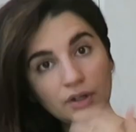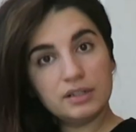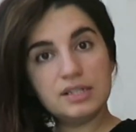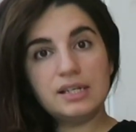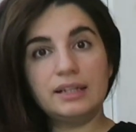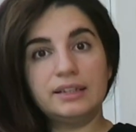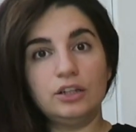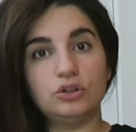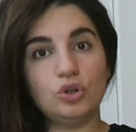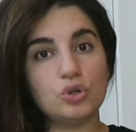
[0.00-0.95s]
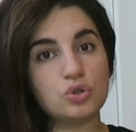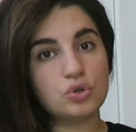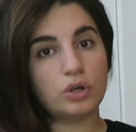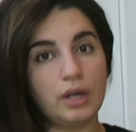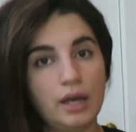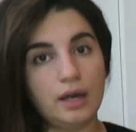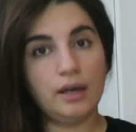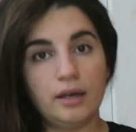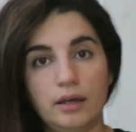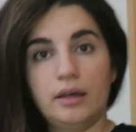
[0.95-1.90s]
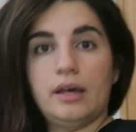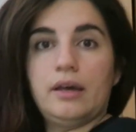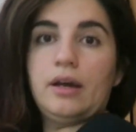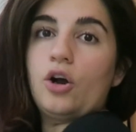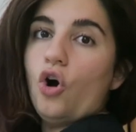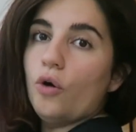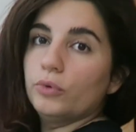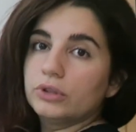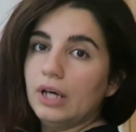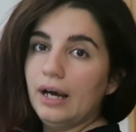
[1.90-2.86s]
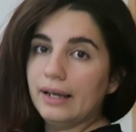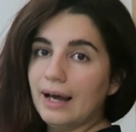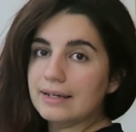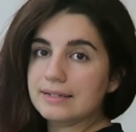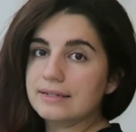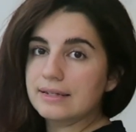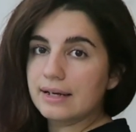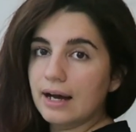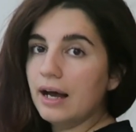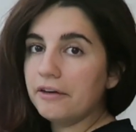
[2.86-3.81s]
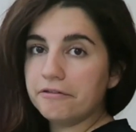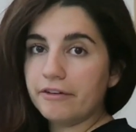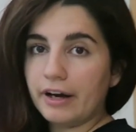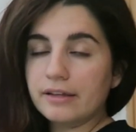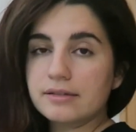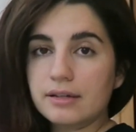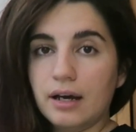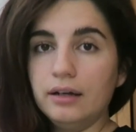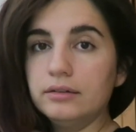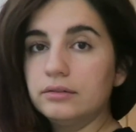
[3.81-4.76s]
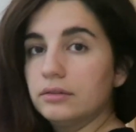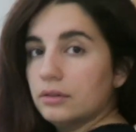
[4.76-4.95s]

si sente addosso che è, è comoda, elastica e fresca